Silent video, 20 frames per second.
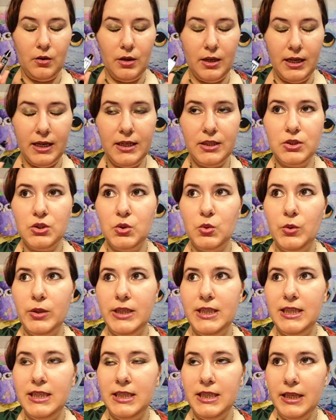En su
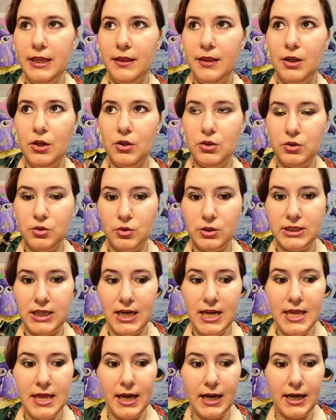inicio, su
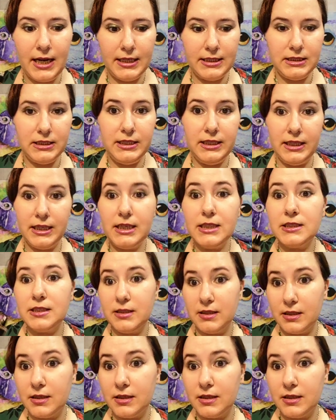salida casi es